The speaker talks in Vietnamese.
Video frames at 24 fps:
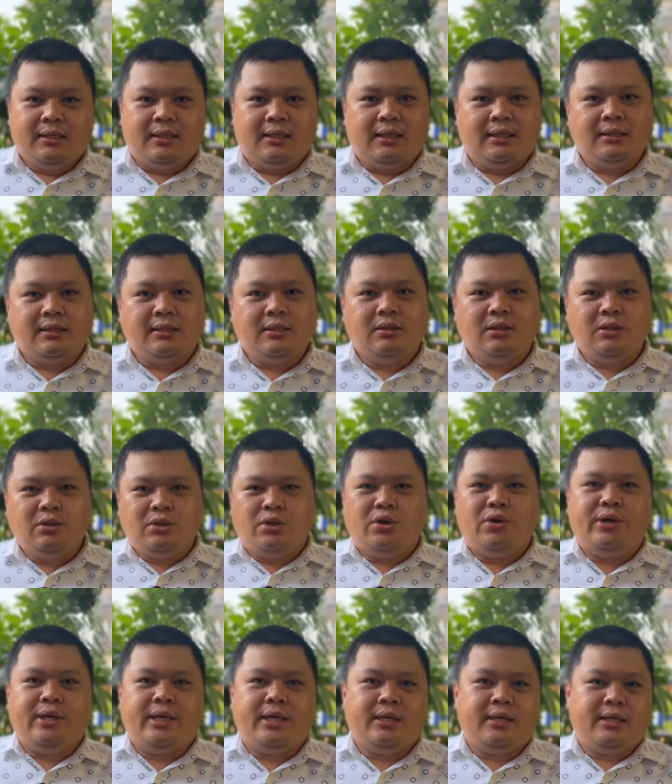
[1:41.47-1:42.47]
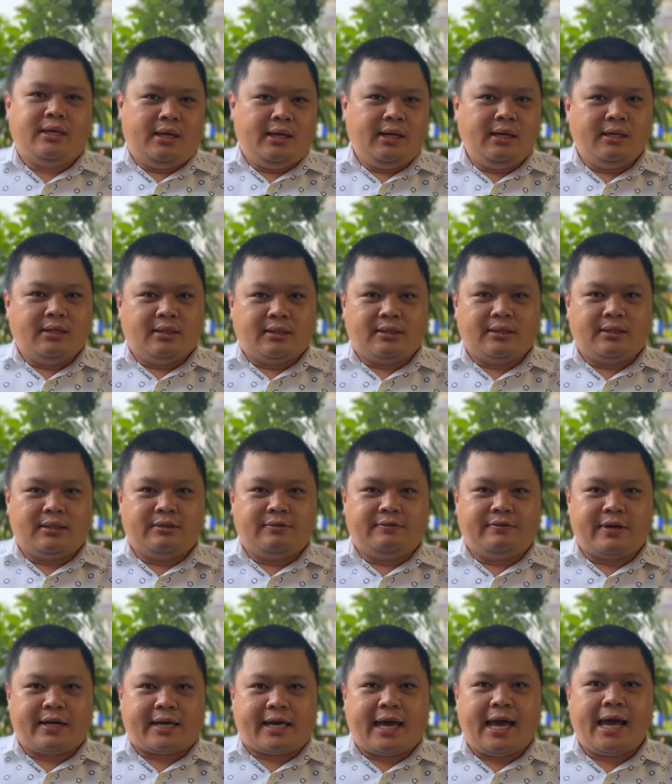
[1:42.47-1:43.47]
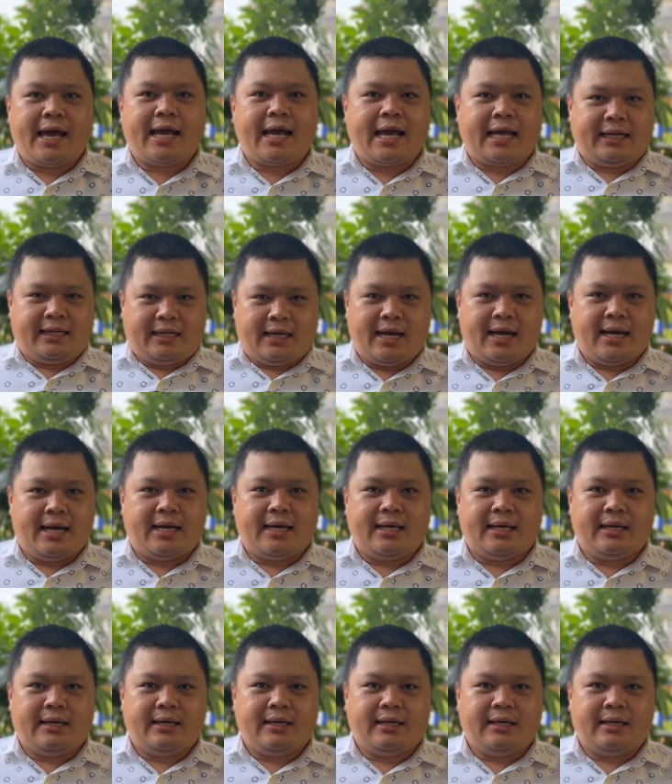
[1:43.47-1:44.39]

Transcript: những tư duy chiến lược về các ngành nghề